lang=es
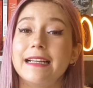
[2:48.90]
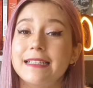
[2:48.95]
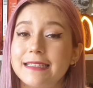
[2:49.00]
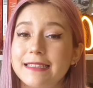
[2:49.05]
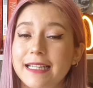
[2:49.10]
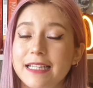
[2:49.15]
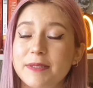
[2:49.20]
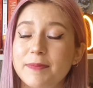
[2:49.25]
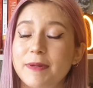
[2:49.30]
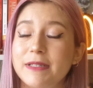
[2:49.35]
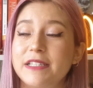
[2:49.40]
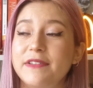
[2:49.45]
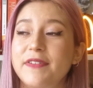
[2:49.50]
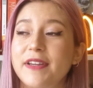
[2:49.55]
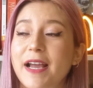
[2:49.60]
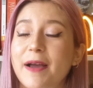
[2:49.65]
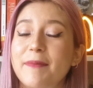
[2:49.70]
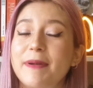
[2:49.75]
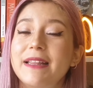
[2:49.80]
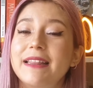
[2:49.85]
este
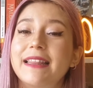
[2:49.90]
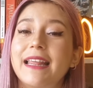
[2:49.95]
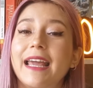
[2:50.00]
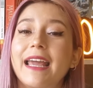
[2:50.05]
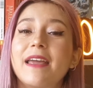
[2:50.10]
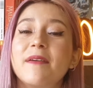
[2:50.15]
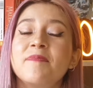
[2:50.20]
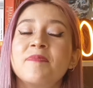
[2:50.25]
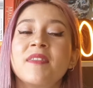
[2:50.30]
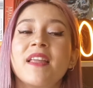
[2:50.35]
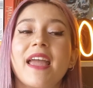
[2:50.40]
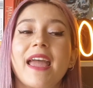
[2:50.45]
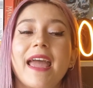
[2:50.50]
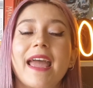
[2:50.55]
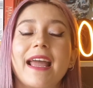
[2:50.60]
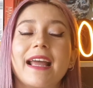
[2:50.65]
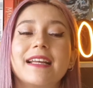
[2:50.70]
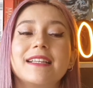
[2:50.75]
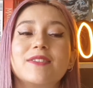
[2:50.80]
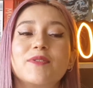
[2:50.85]
específicamente
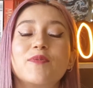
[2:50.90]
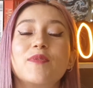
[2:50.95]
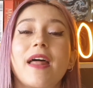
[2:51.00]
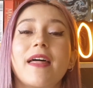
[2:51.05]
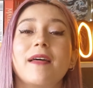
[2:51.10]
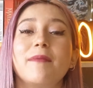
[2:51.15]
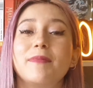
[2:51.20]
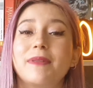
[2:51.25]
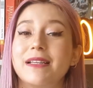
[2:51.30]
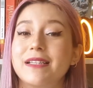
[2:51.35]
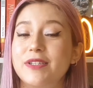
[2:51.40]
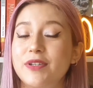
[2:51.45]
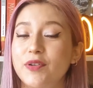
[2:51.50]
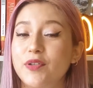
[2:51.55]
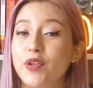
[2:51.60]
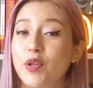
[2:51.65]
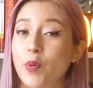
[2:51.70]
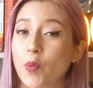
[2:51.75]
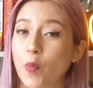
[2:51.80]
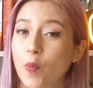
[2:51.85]
es una
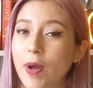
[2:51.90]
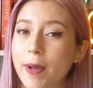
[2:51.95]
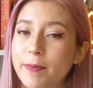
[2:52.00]
adaptación de un